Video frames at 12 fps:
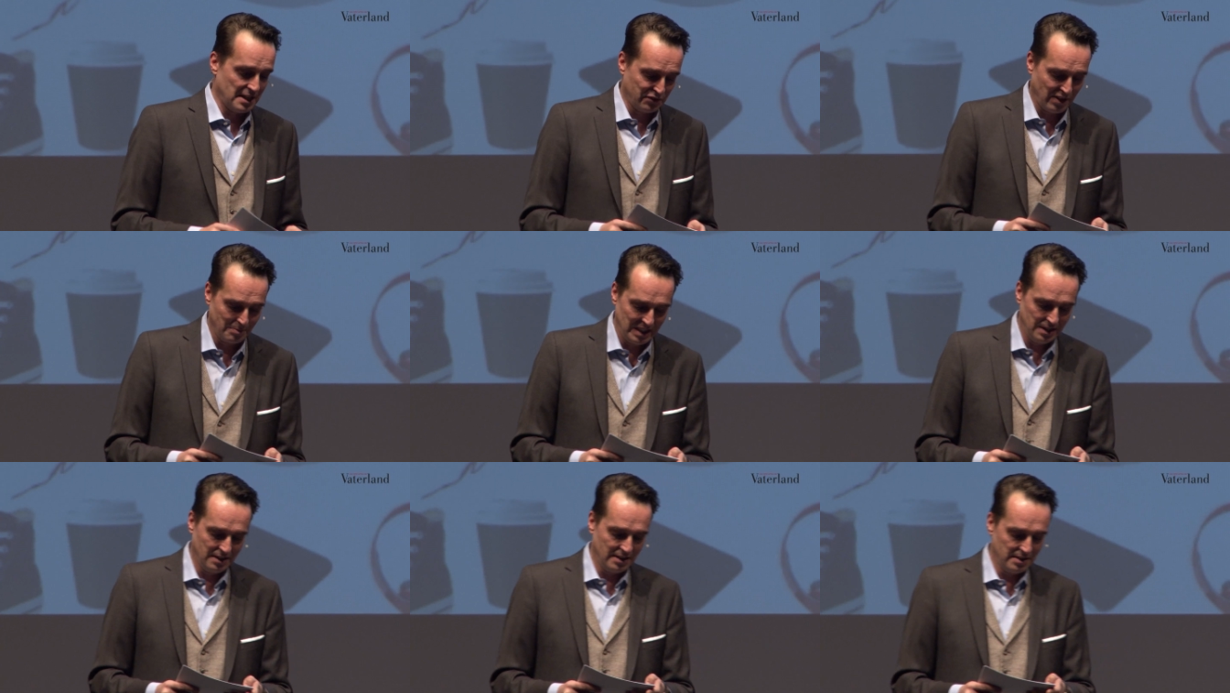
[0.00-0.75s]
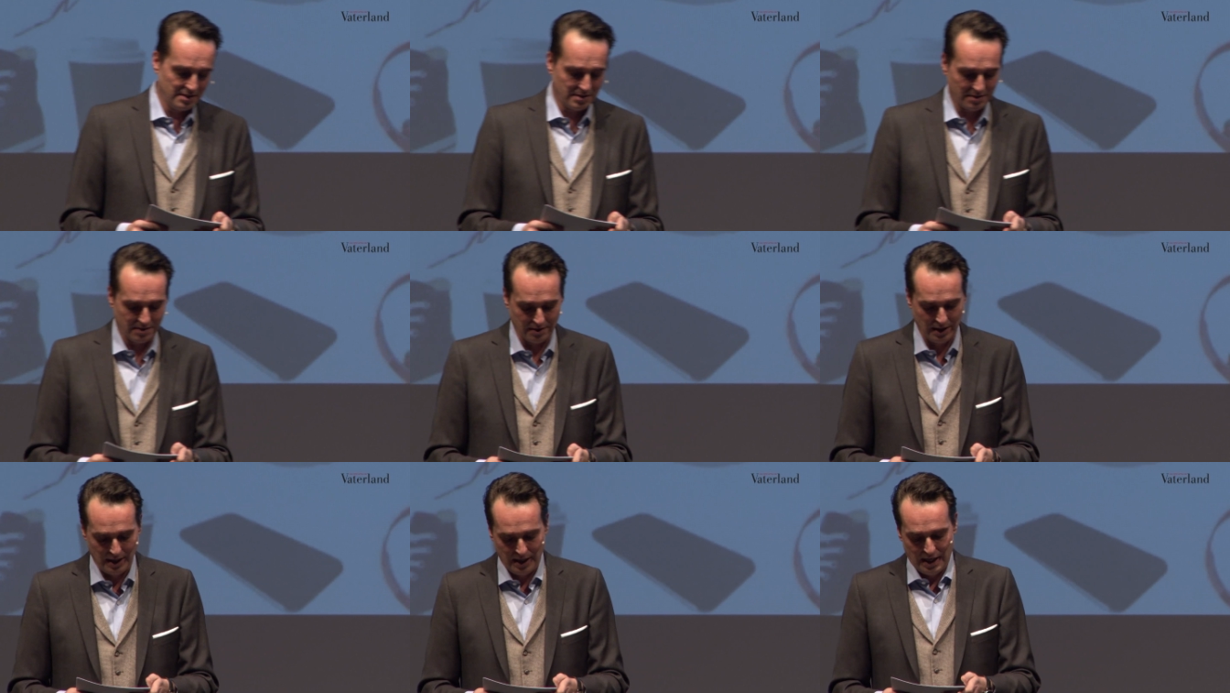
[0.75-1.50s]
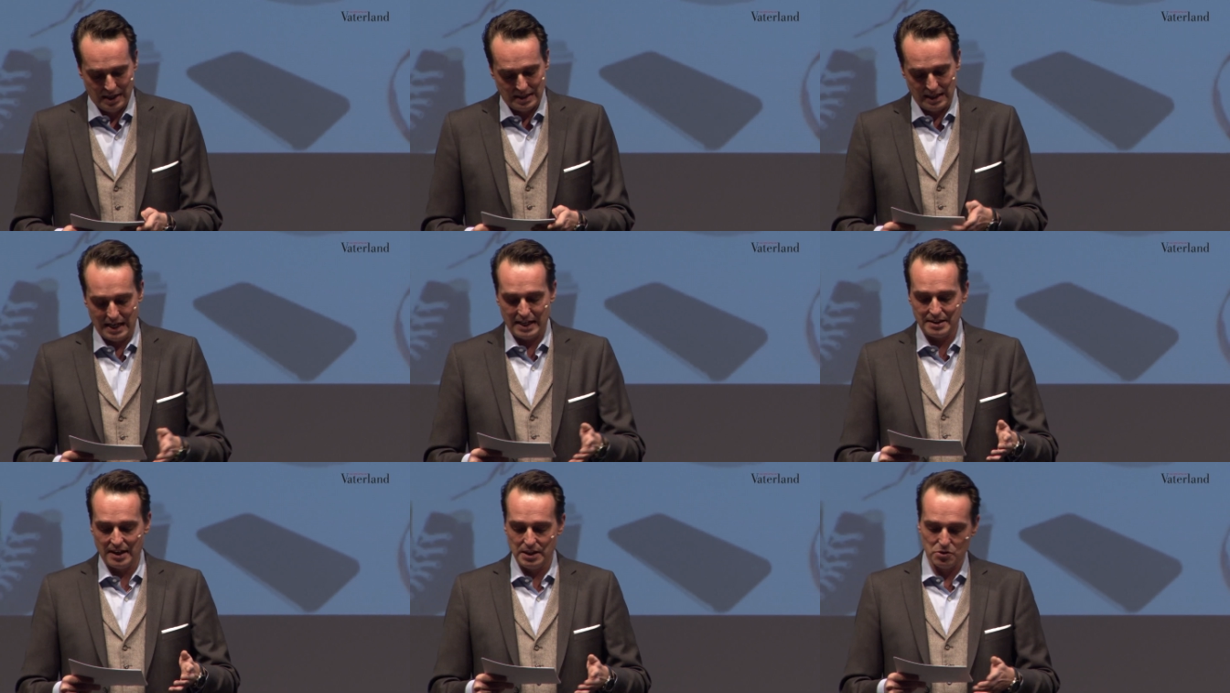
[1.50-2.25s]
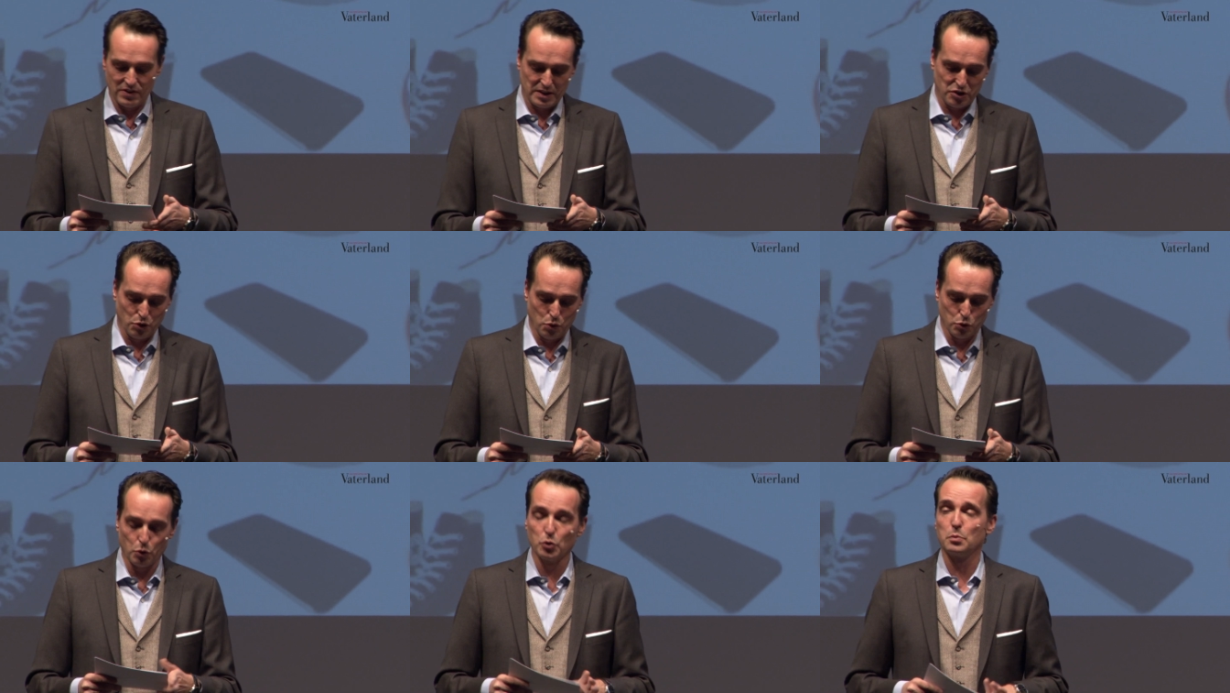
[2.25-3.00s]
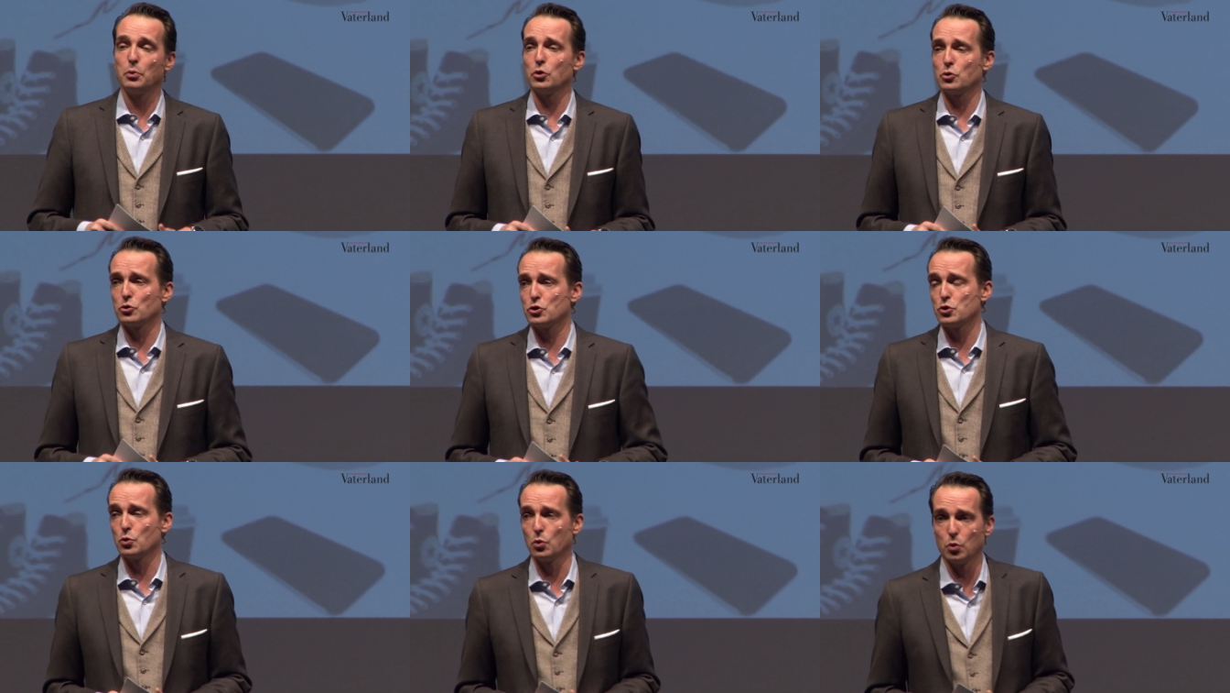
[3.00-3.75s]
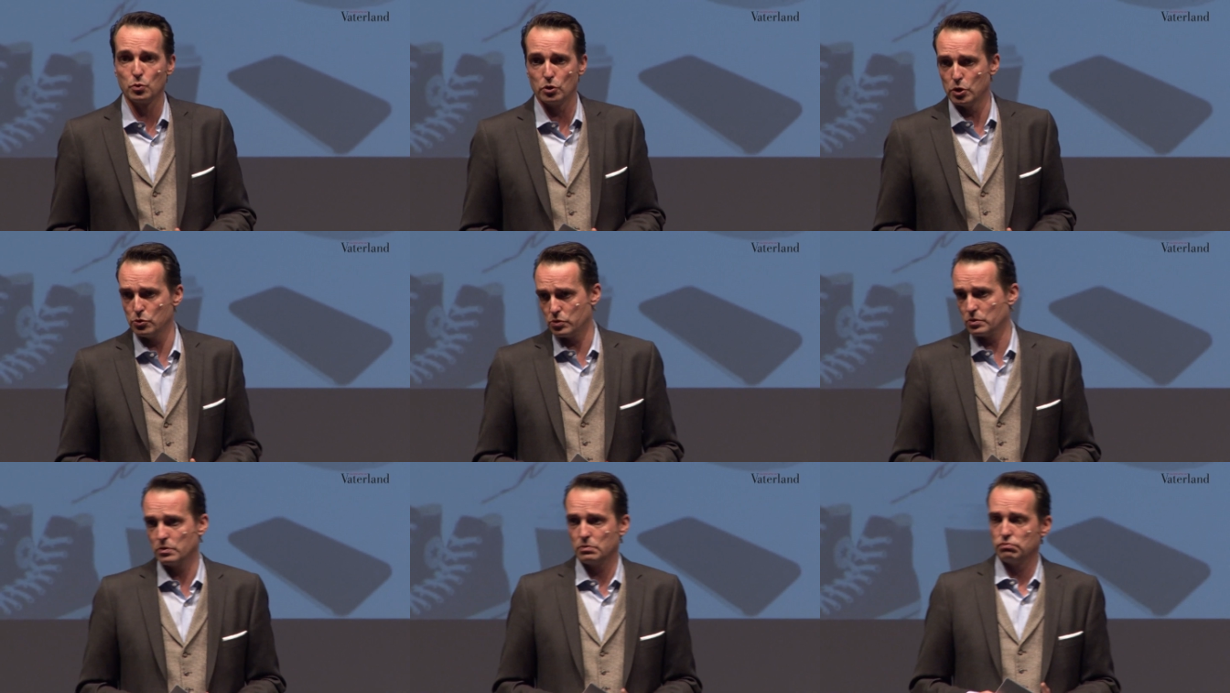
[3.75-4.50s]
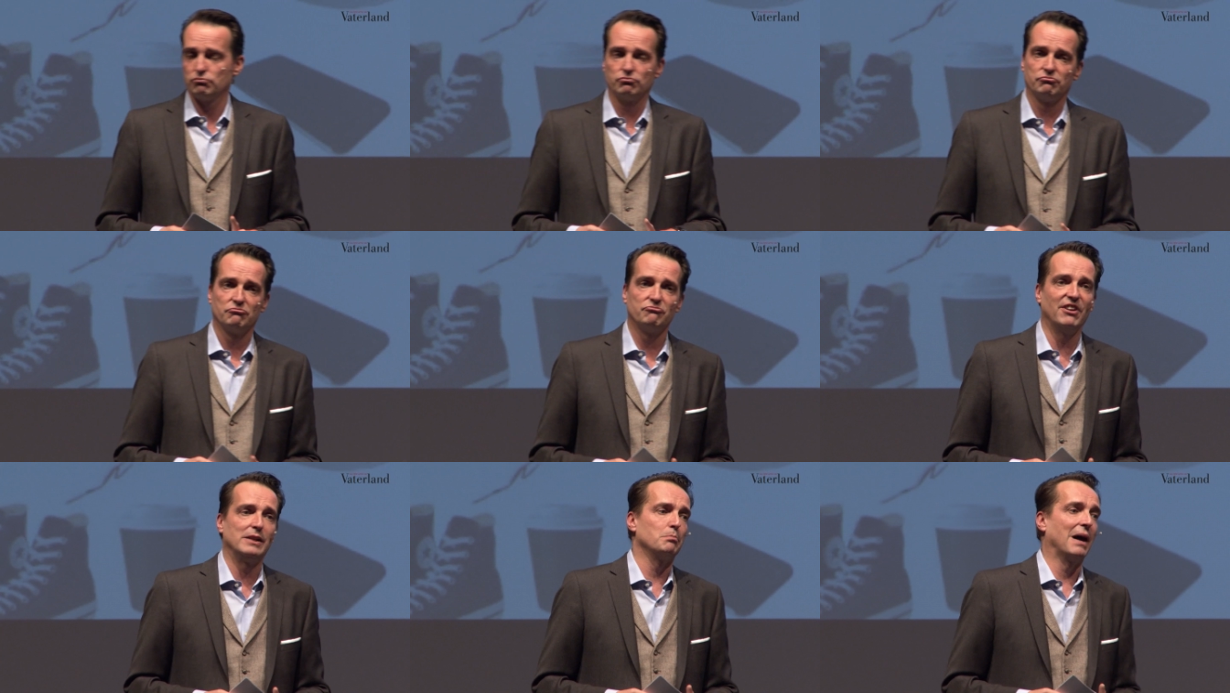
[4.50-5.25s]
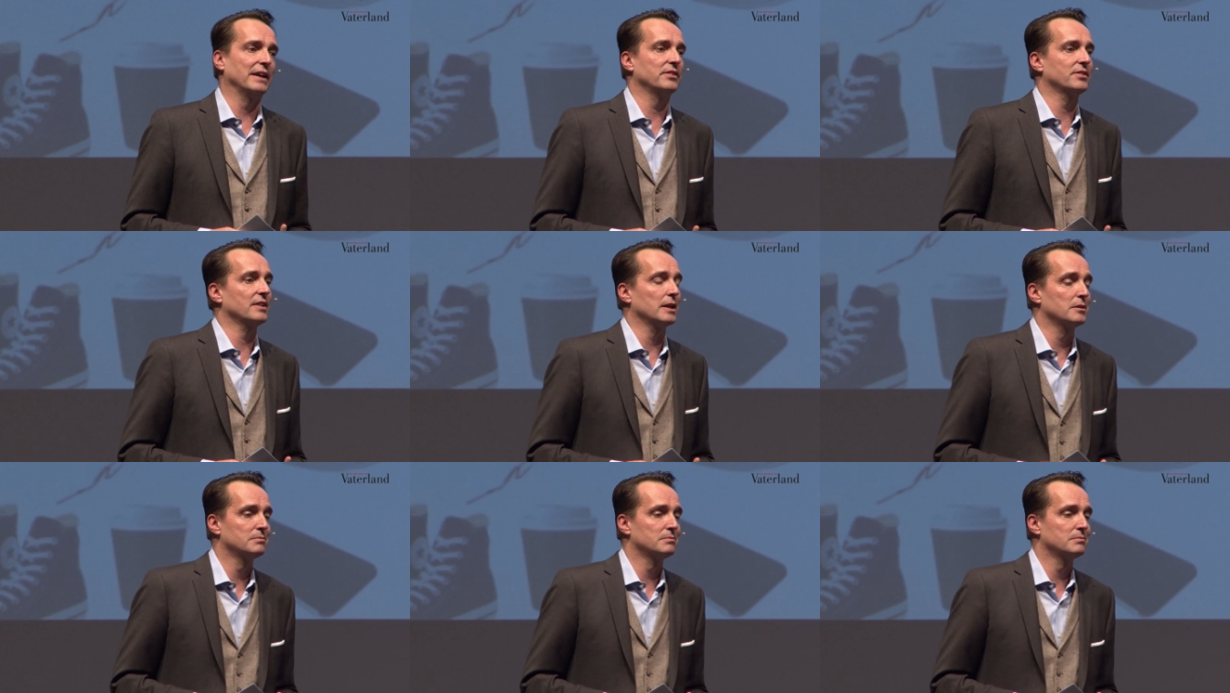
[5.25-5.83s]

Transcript: der Familie ist. Der Leiter Innovation und Produktion ist Weltmeister.